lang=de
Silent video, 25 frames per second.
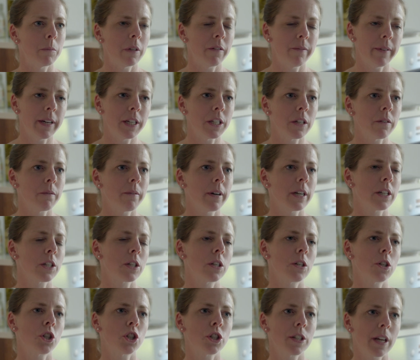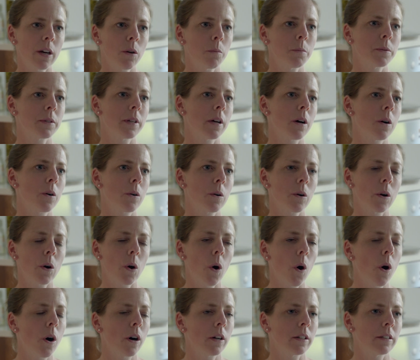mit Wäsche waschen, Staubsaugen,
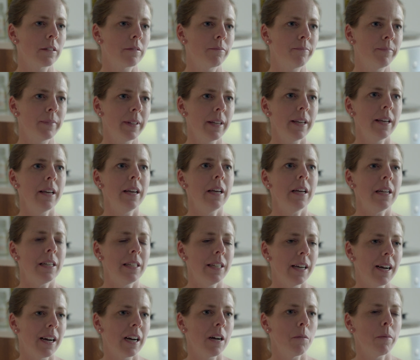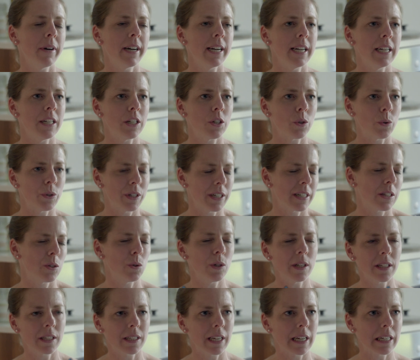kochen, die Arbeit und
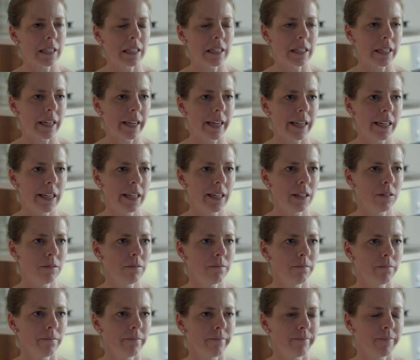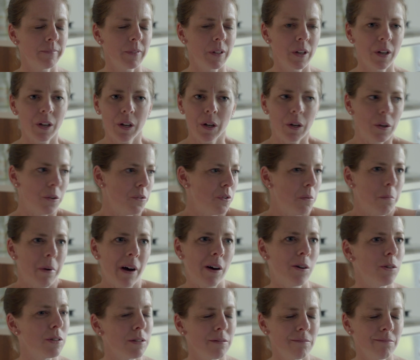dazu das ganze Training. Für
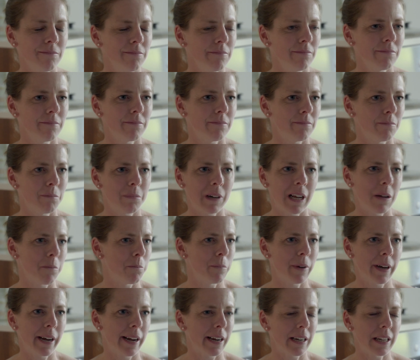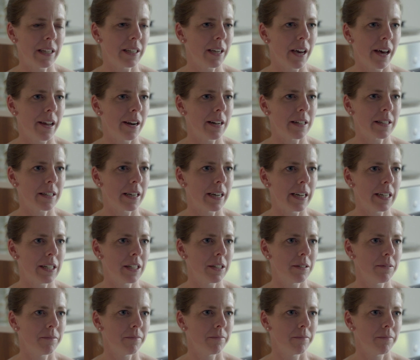Pausen bleibt mir eigentlich keine Zeit.